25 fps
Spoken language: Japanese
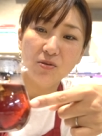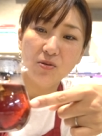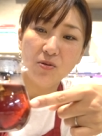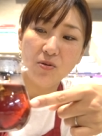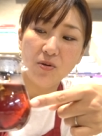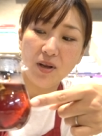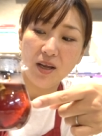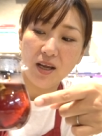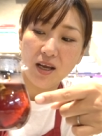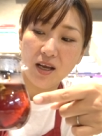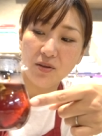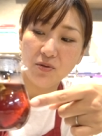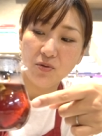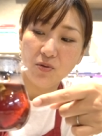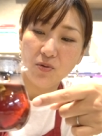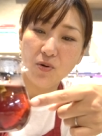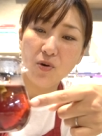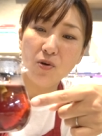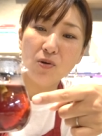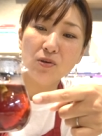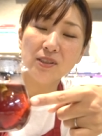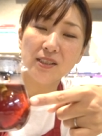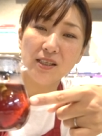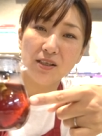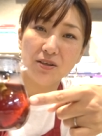これあの
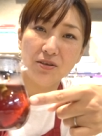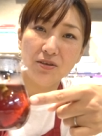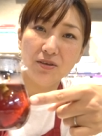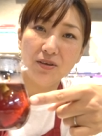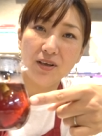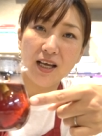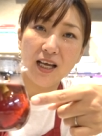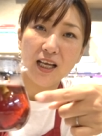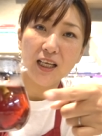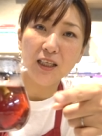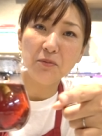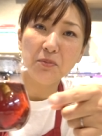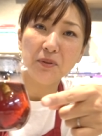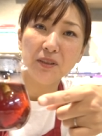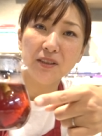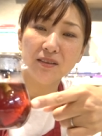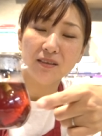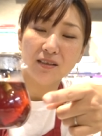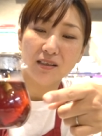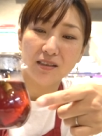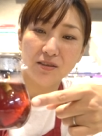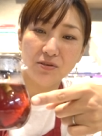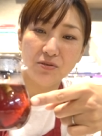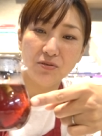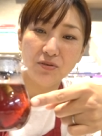ローゼル、
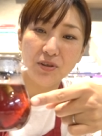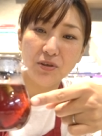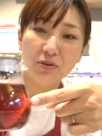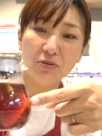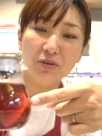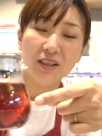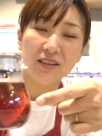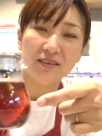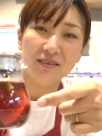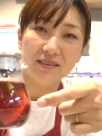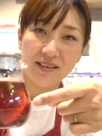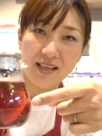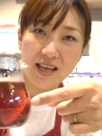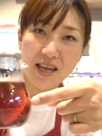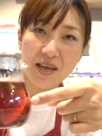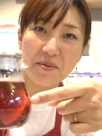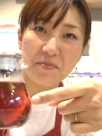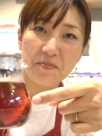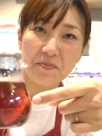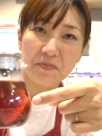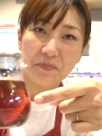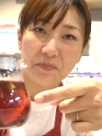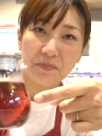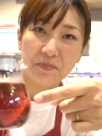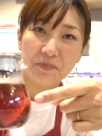ハイビスカスの色です
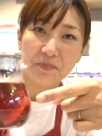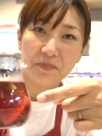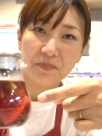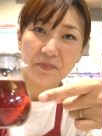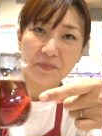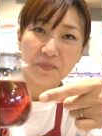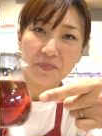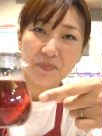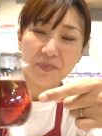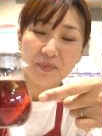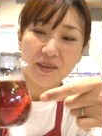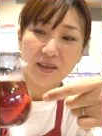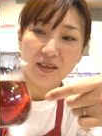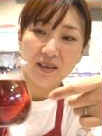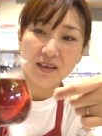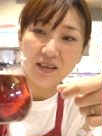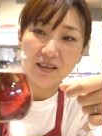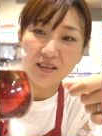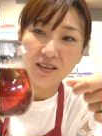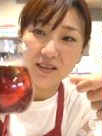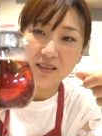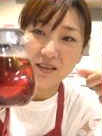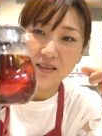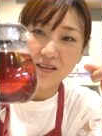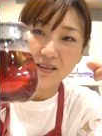ね。
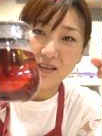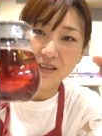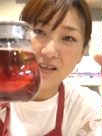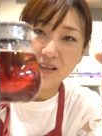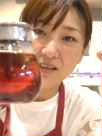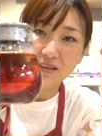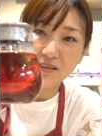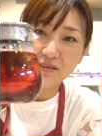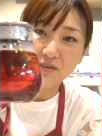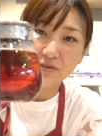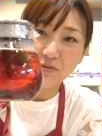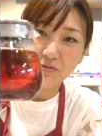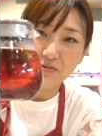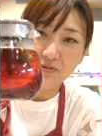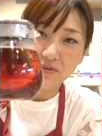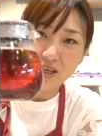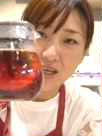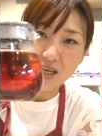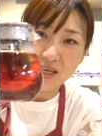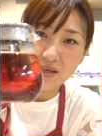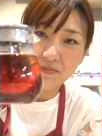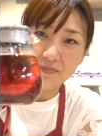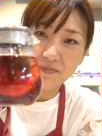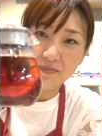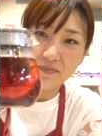綺麗ですよ
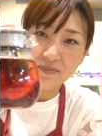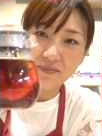ね。